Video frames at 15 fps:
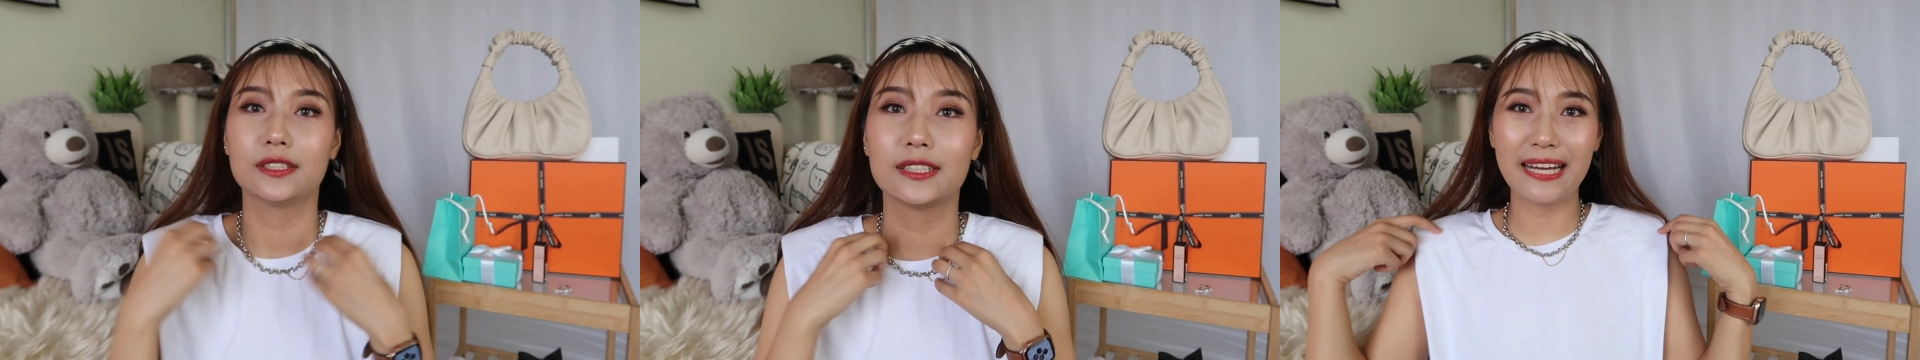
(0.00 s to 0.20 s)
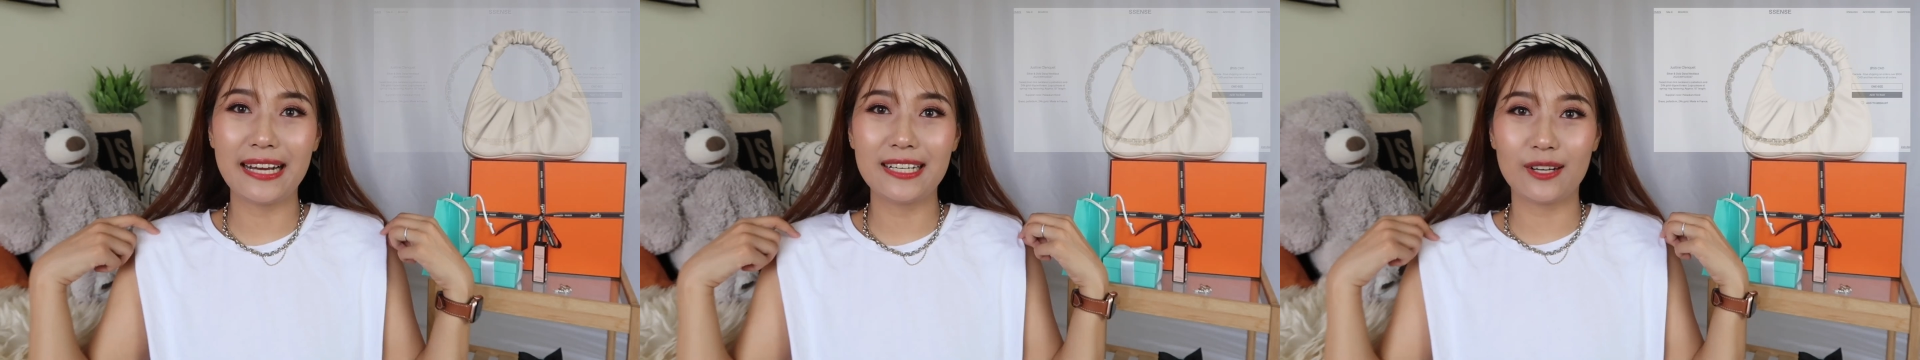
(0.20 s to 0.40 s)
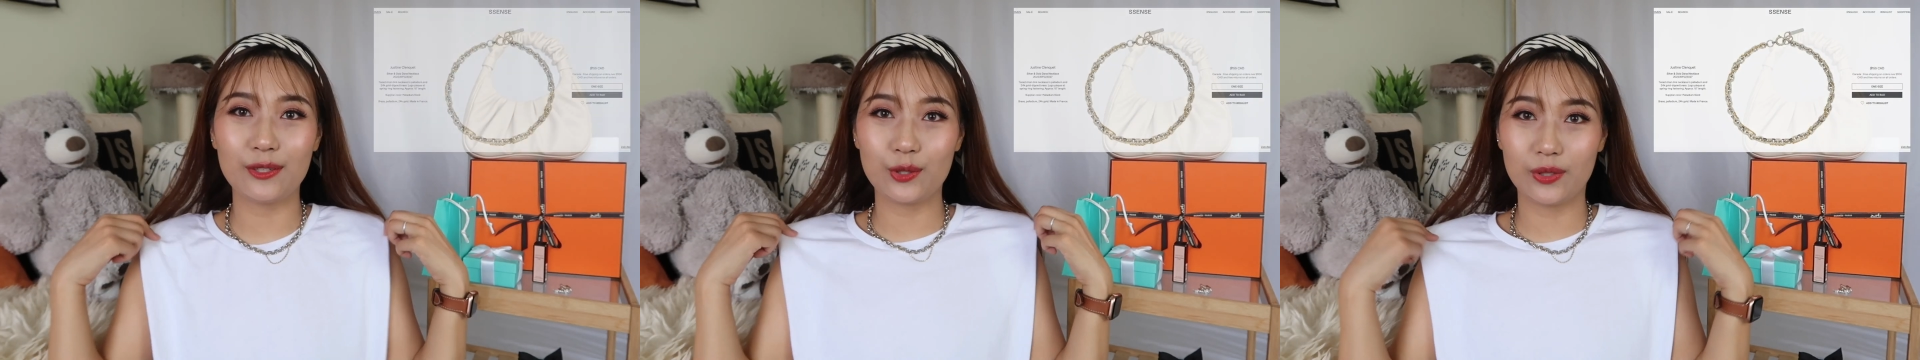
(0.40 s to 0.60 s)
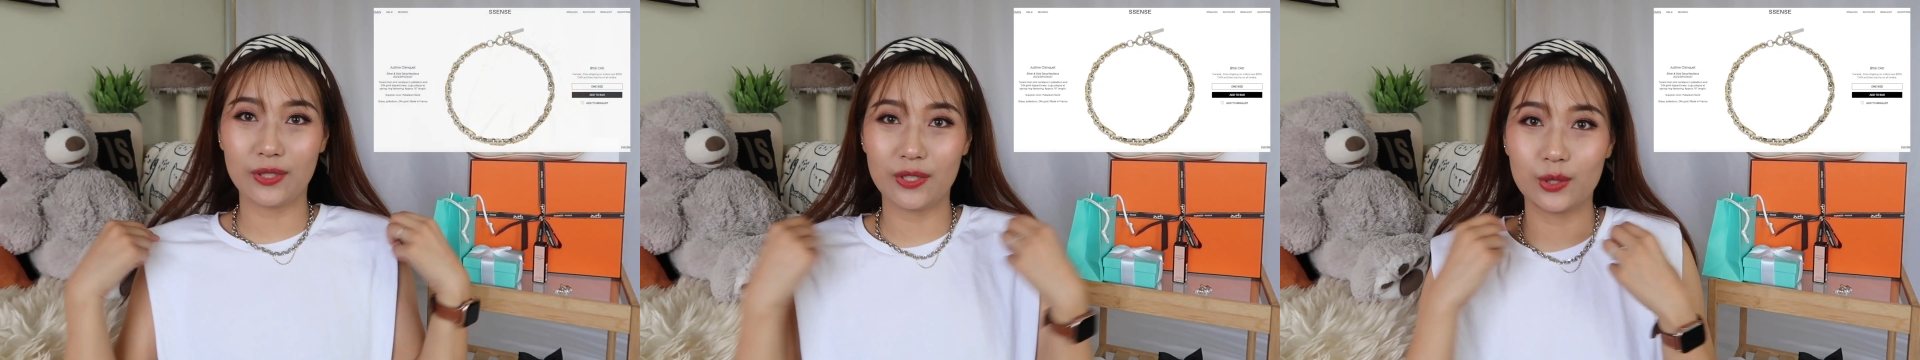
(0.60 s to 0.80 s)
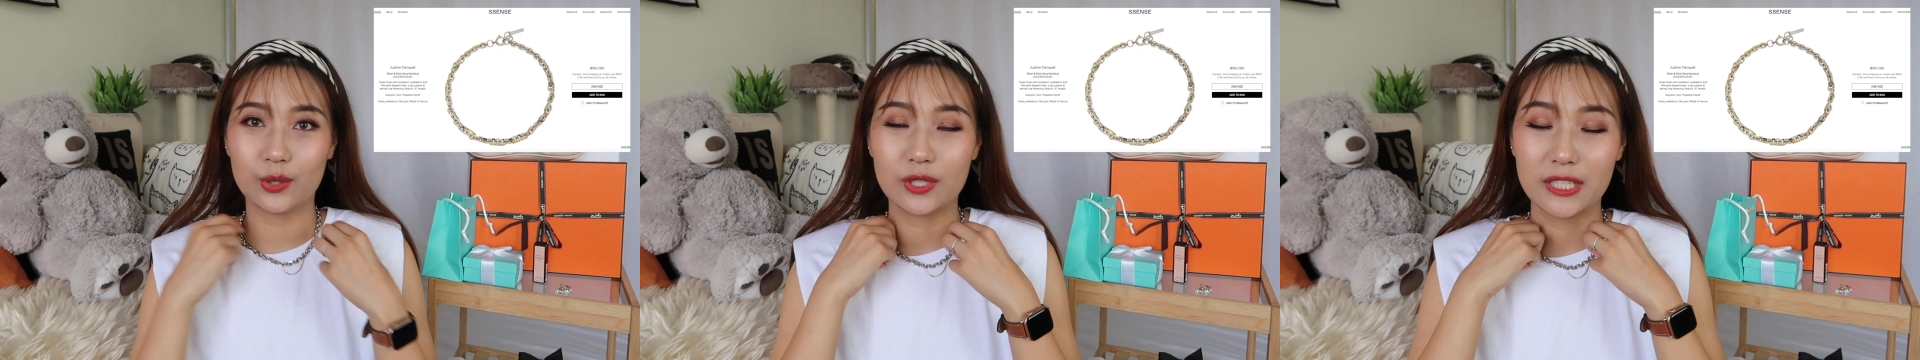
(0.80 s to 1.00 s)
戴上去
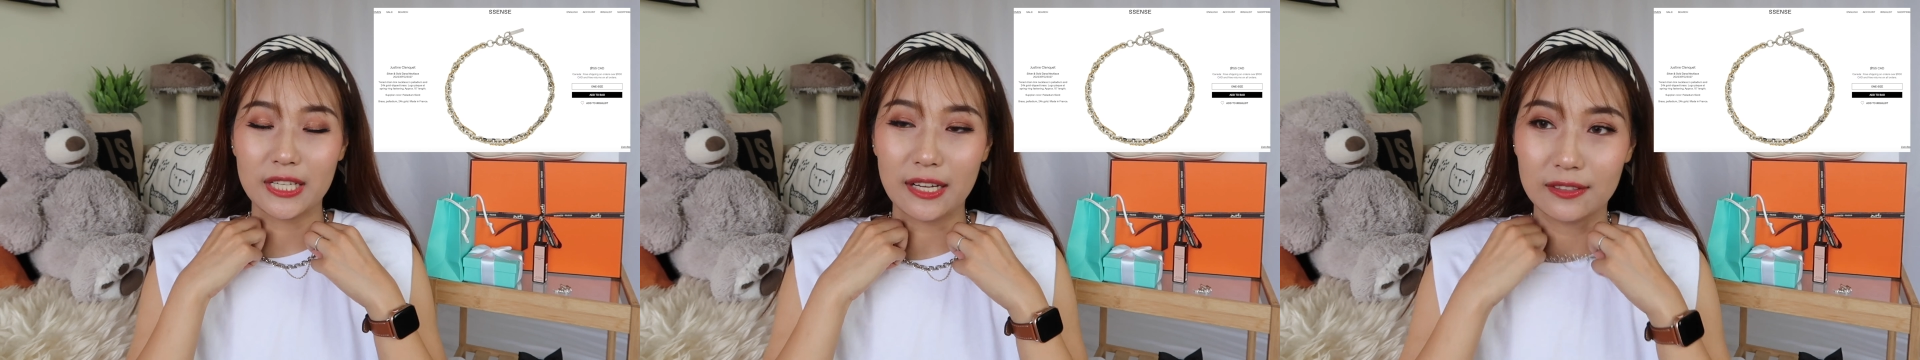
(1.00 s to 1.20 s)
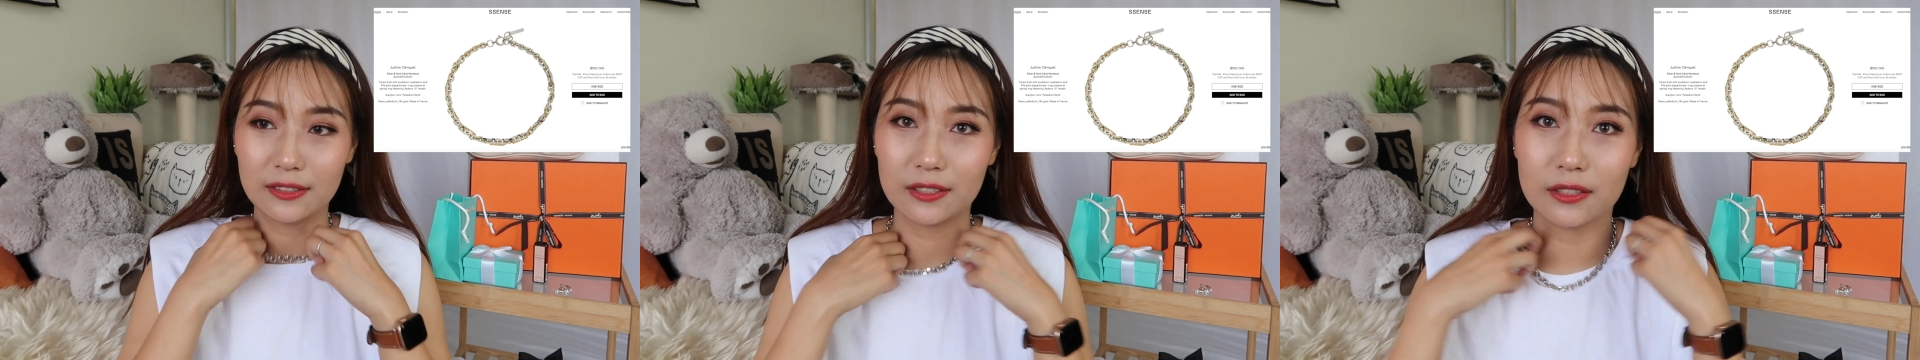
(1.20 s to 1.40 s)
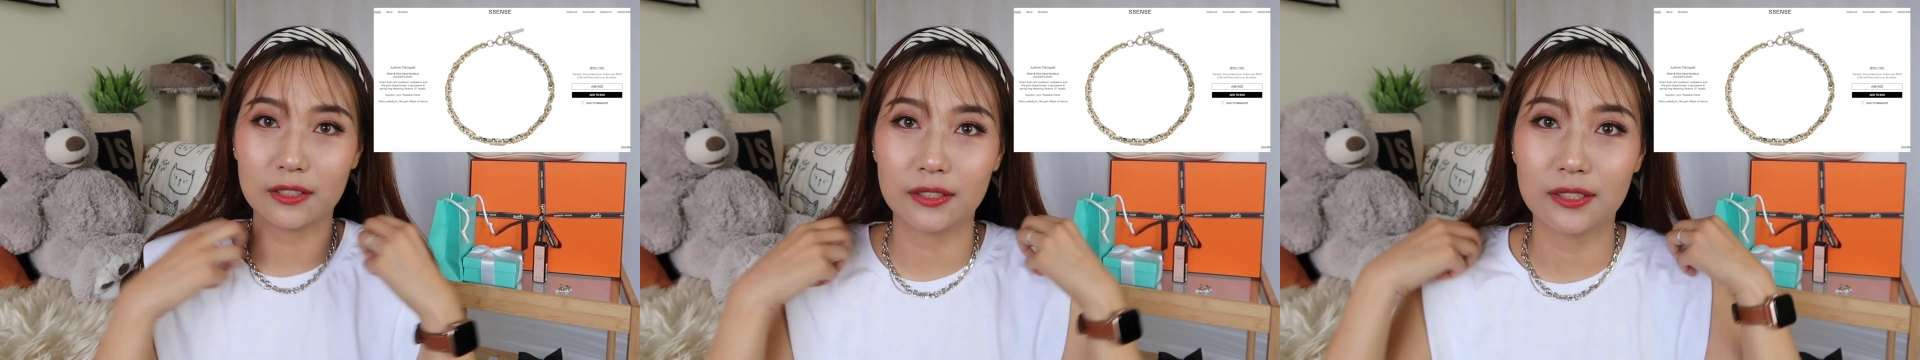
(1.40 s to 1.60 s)
呢就是这样子的，